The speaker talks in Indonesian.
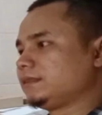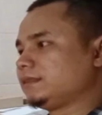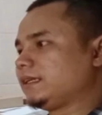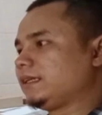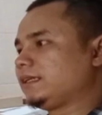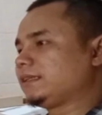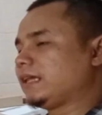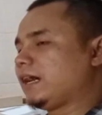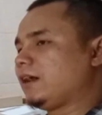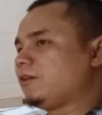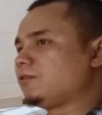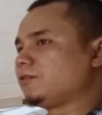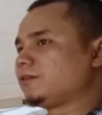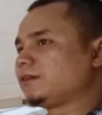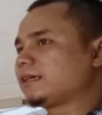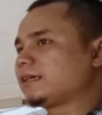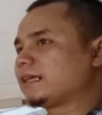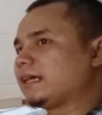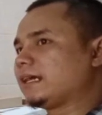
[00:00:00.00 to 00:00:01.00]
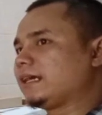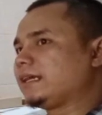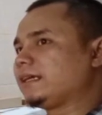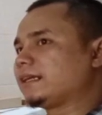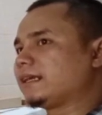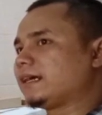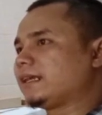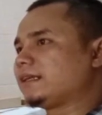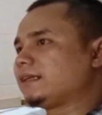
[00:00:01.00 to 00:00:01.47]
Jadi tahun
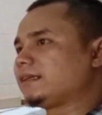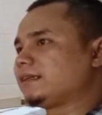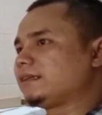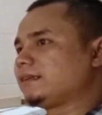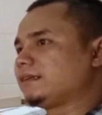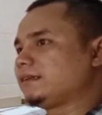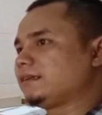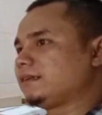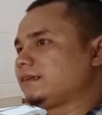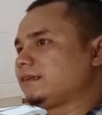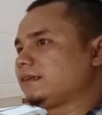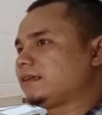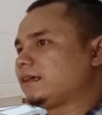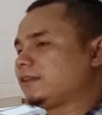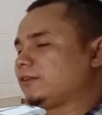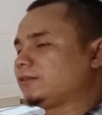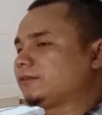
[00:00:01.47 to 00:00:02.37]
kelahiran atau